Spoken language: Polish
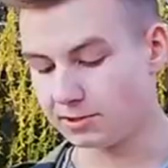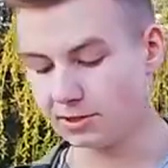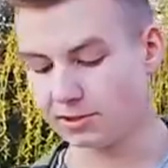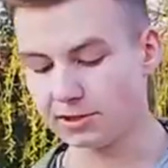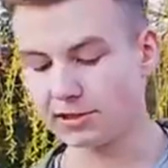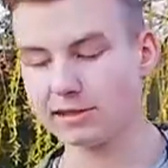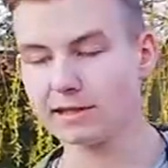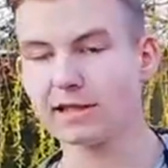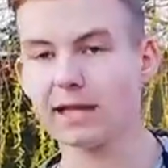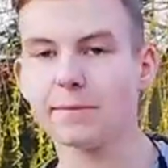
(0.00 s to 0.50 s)

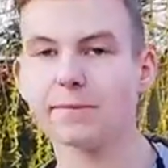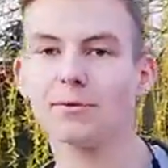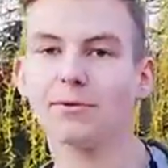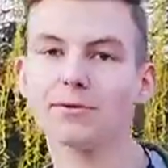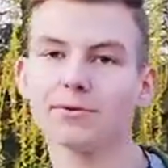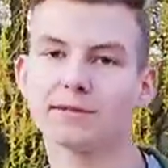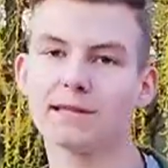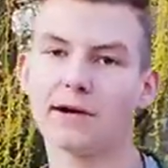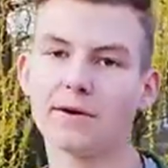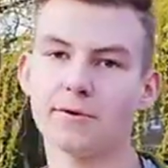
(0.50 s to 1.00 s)
Dzięki
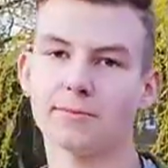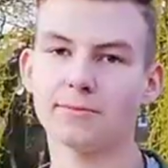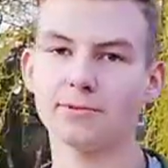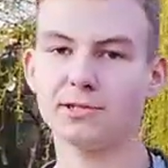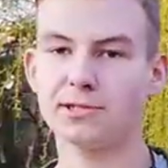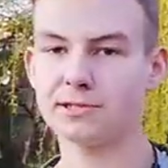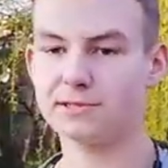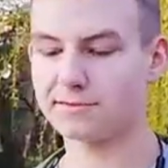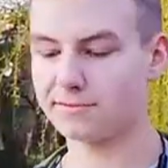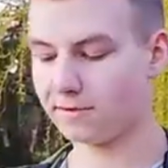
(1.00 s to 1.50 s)
temu udało
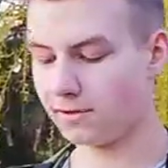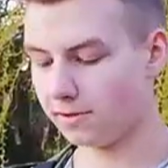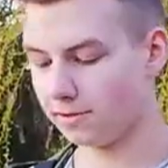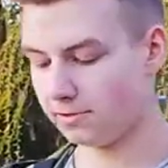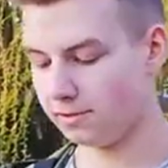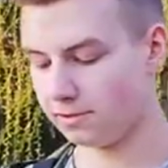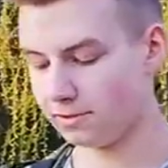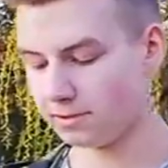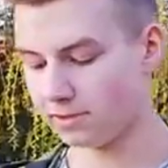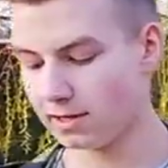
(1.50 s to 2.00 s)
mu się
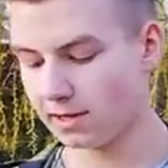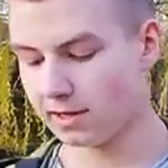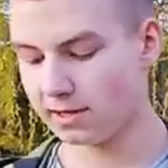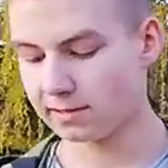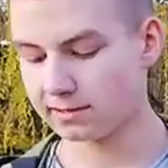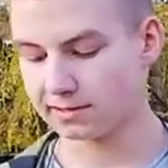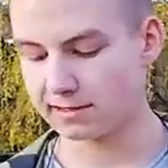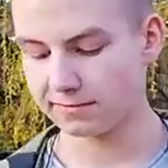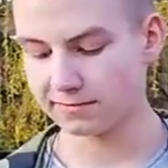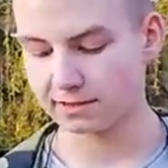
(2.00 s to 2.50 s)
zwolnić
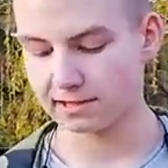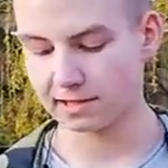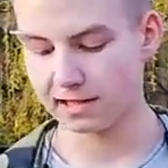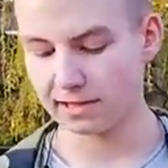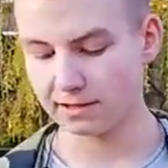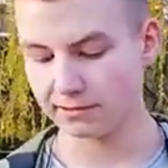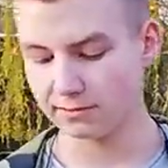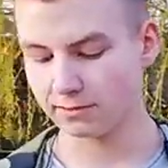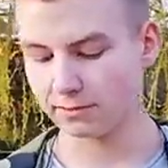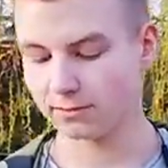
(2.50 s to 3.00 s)
ze
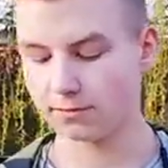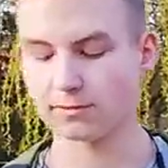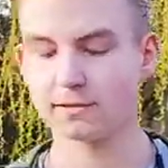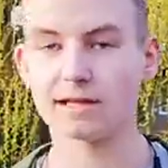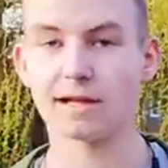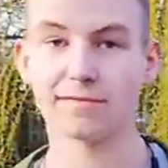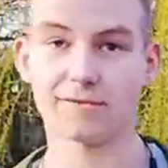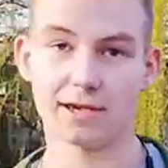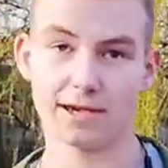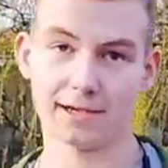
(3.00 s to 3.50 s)
względu
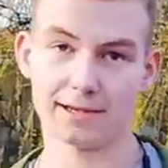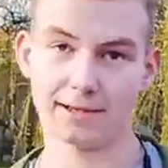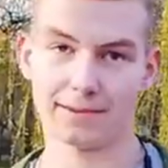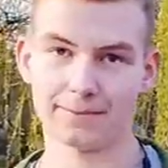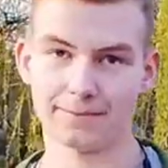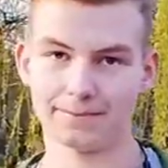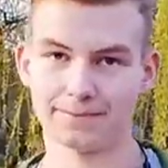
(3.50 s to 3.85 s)
na wiek.